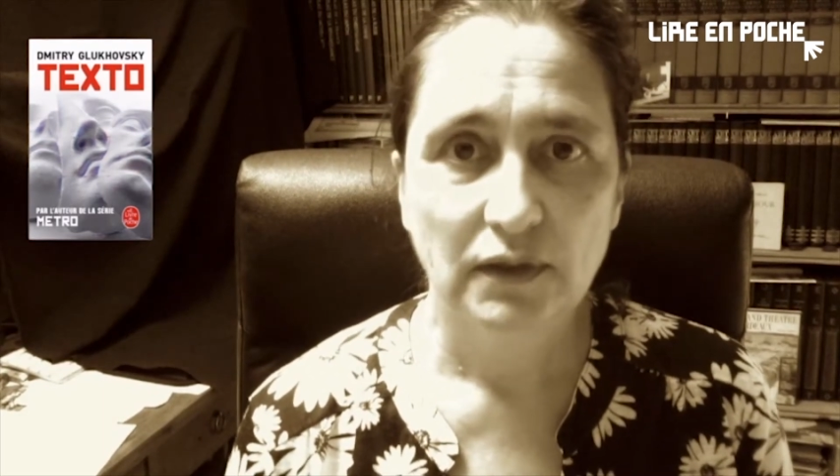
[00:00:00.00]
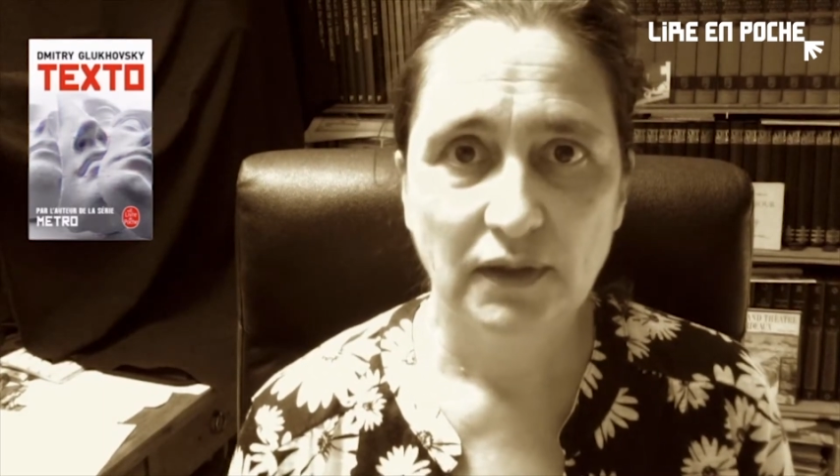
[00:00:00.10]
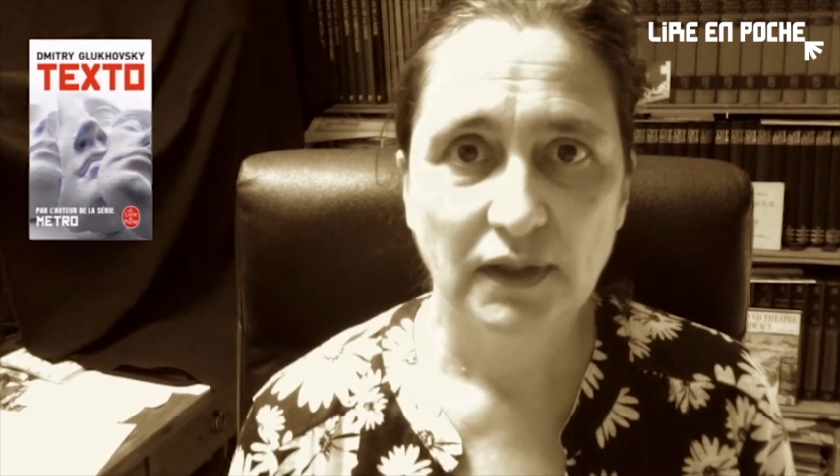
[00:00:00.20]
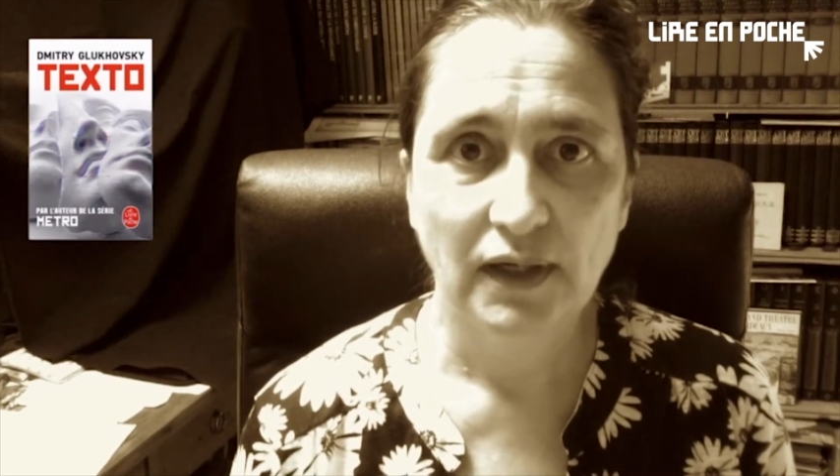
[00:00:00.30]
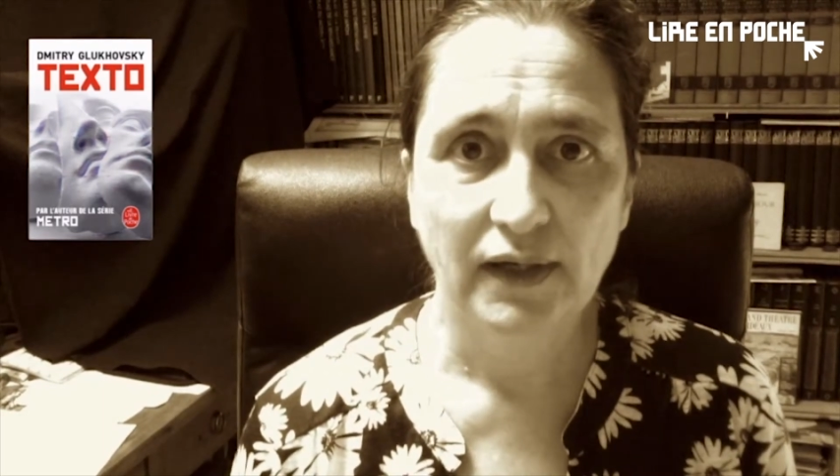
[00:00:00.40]

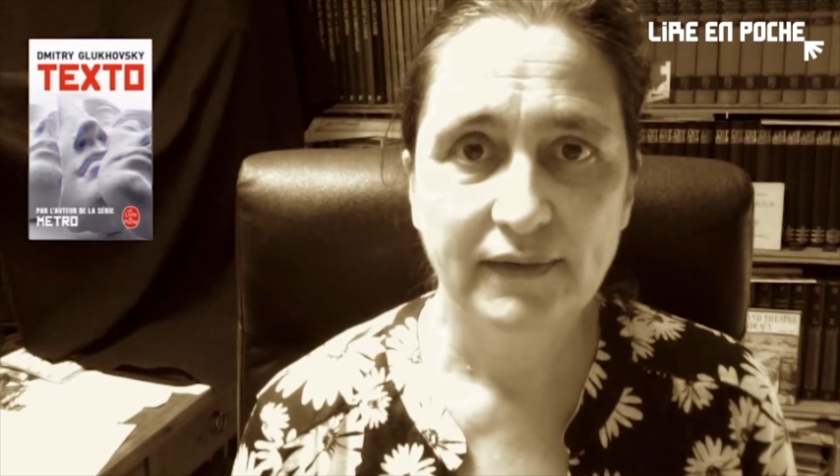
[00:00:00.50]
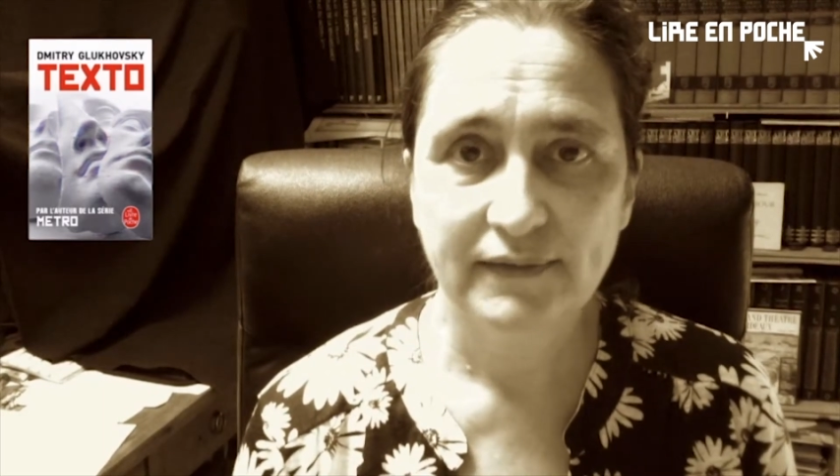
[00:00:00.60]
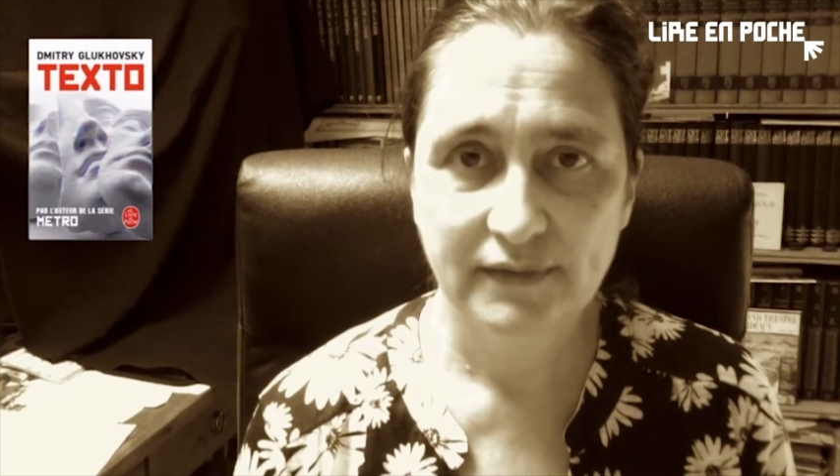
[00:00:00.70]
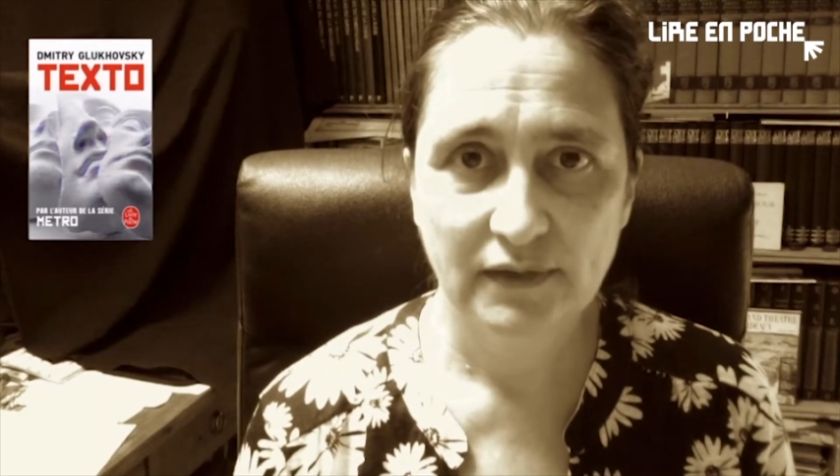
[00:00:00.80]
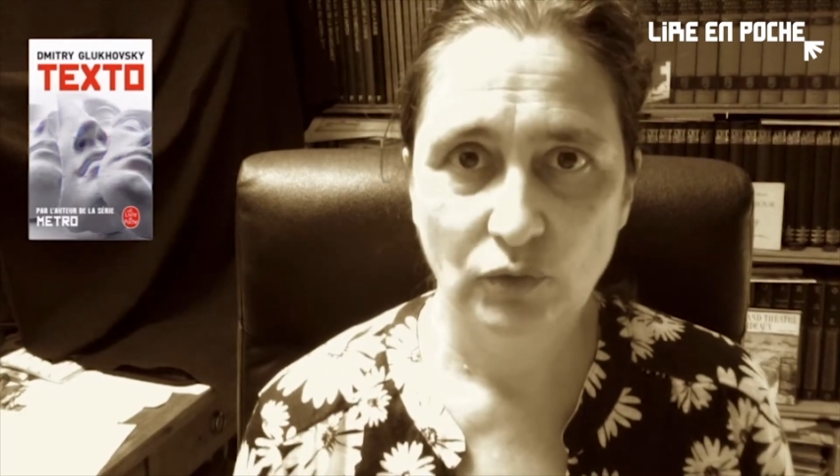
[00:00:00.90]
Et là,
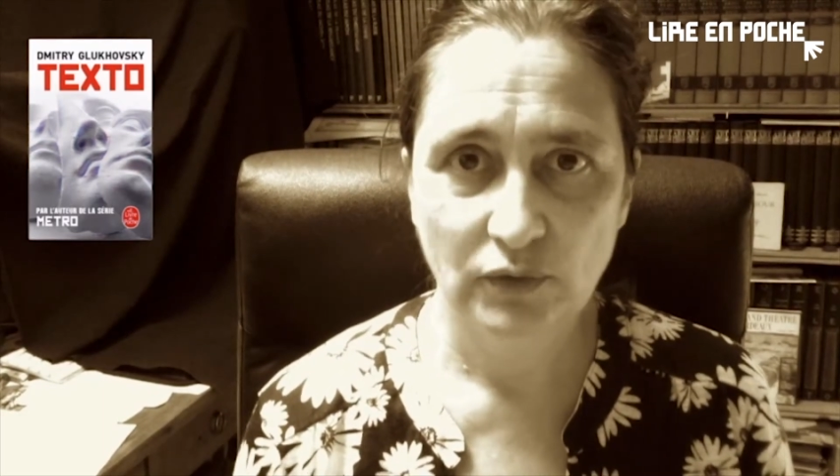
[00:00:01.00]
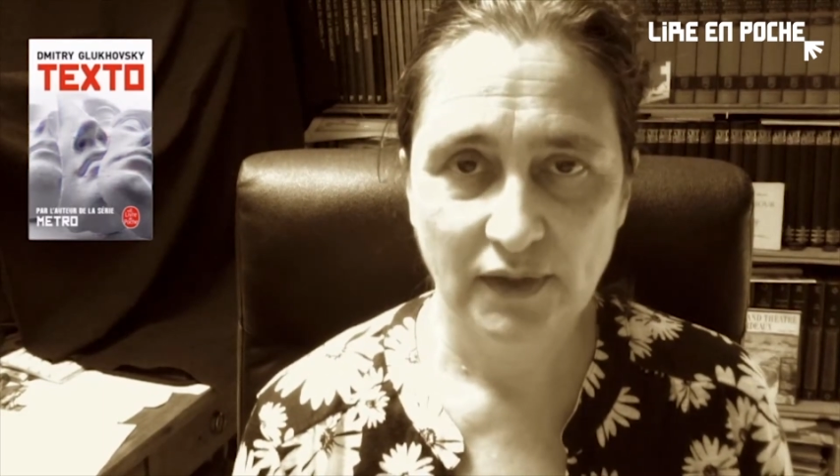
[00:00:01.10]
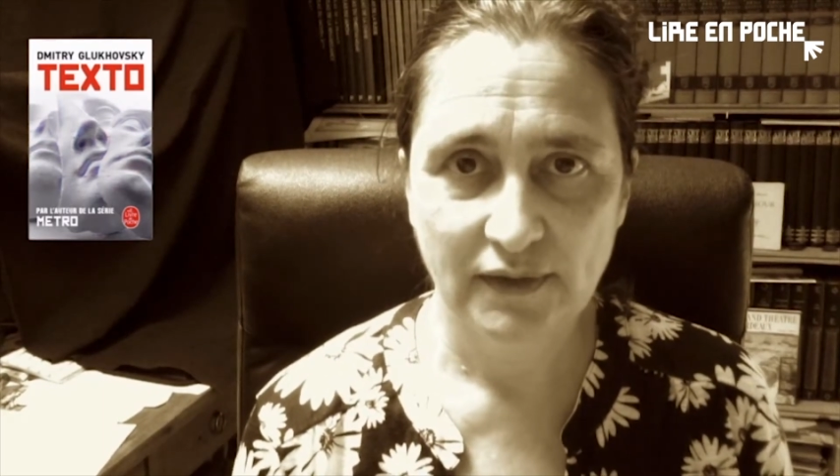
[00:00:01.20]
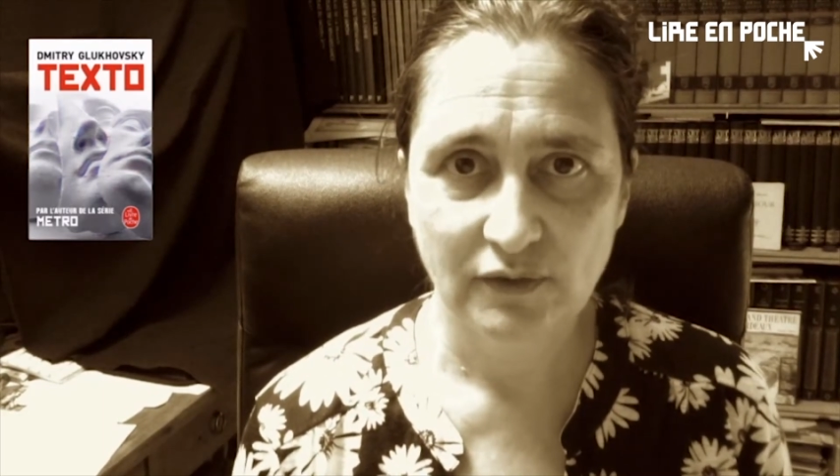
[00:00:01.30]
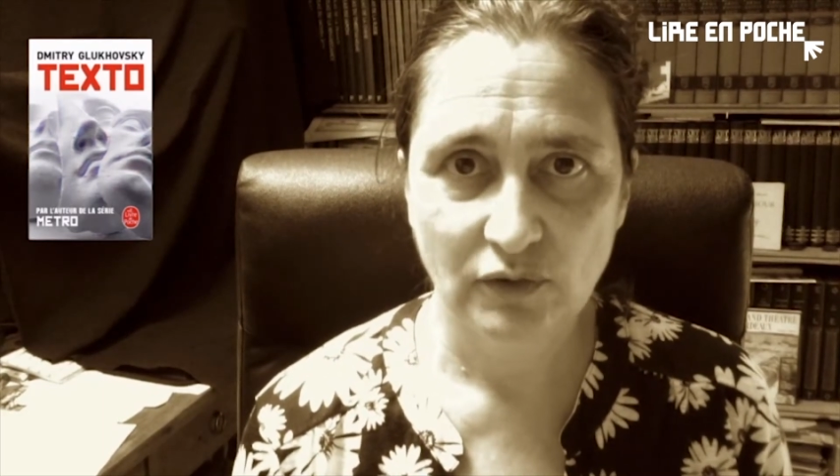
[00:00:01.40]
c'est une
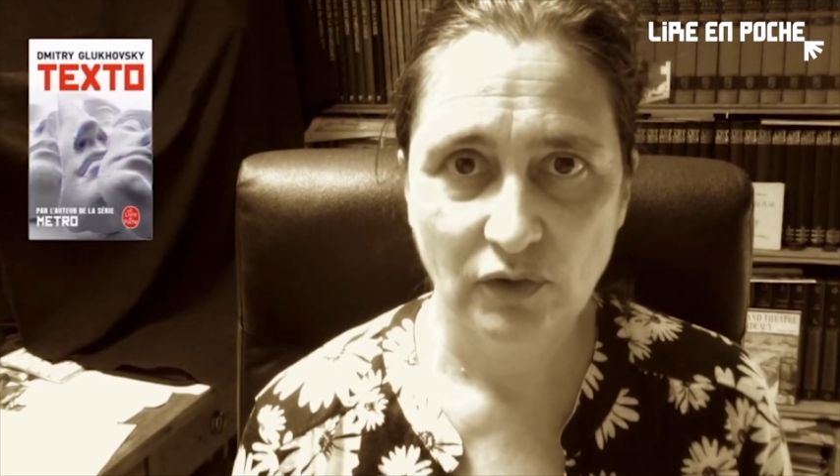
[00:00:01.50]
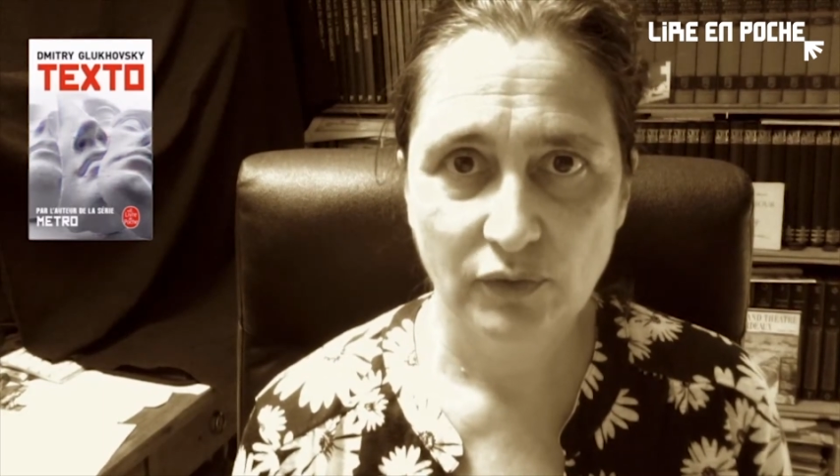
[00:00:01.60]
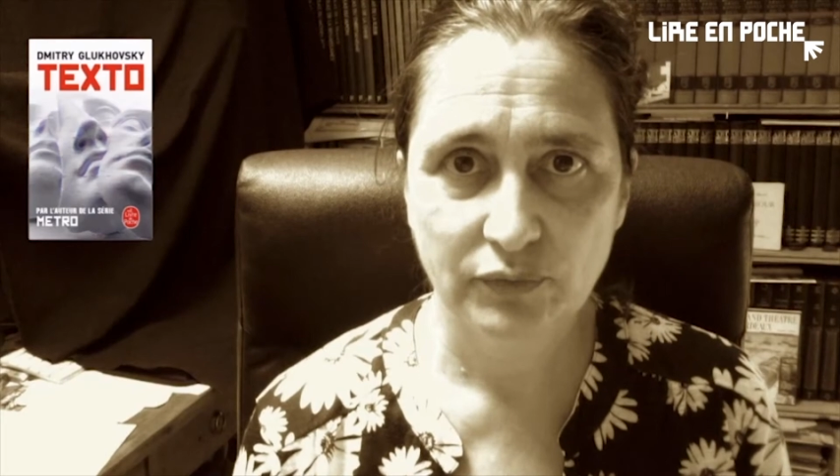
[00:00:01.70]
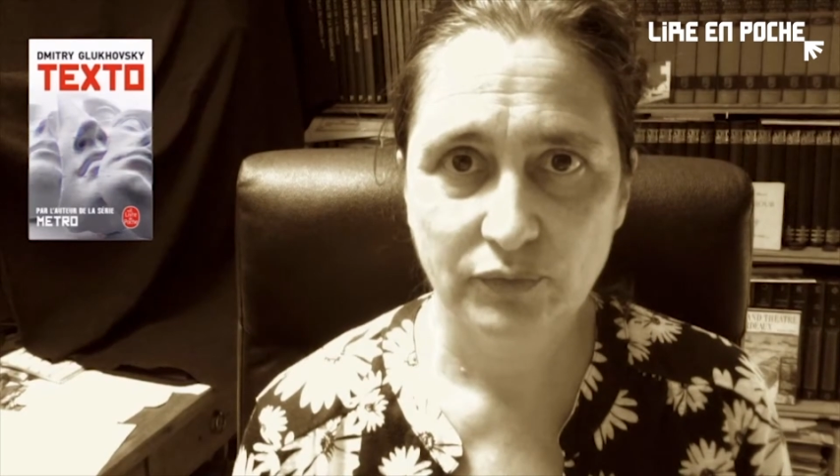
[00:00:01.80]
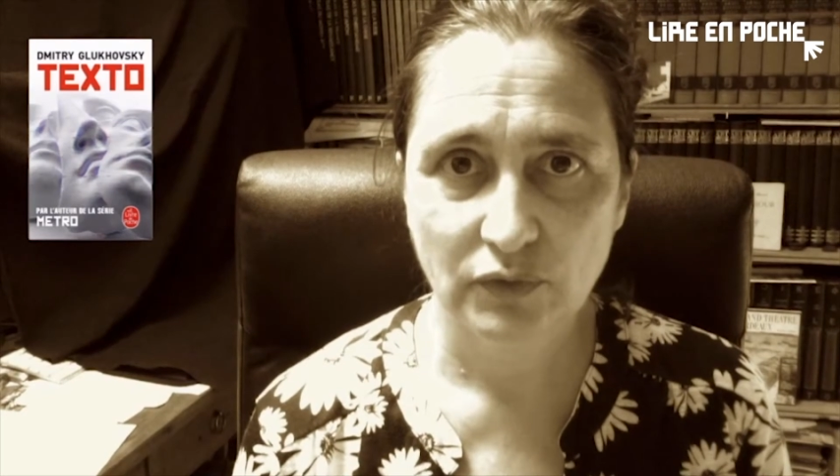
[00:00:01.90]

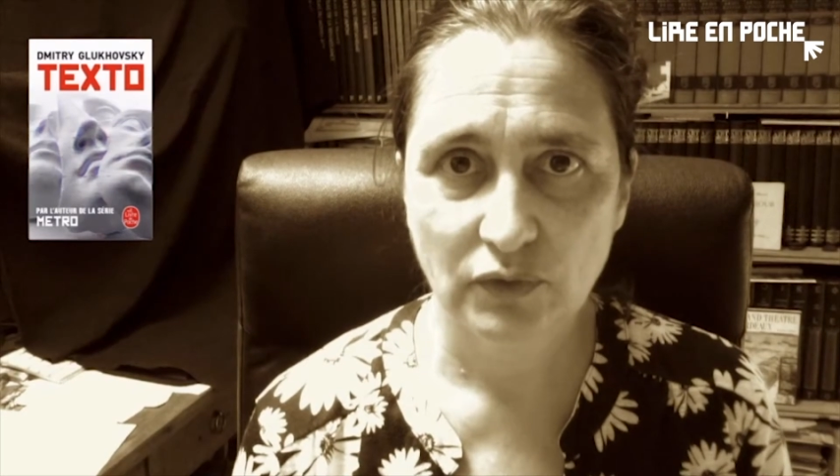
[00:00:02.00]
catastrophe